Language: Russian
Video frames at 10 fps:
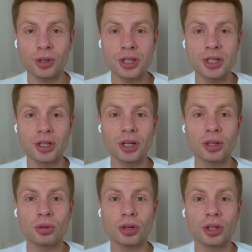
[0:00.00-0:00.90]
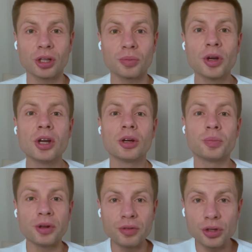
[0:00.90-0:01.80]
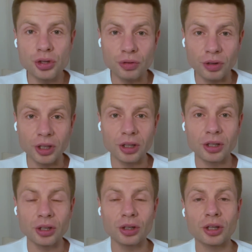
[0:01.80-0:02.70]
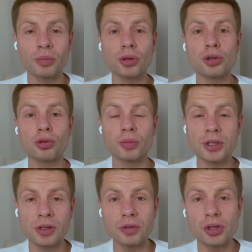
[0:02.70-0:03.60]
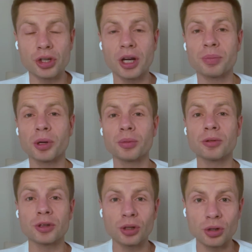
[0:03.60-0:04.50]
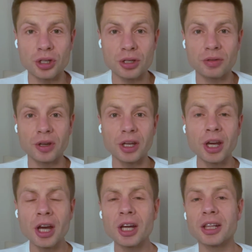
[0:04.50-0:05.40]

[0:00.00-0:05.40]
Россия, на которые там привинчивает э, табличку «Москвич» якобы выдает за свои.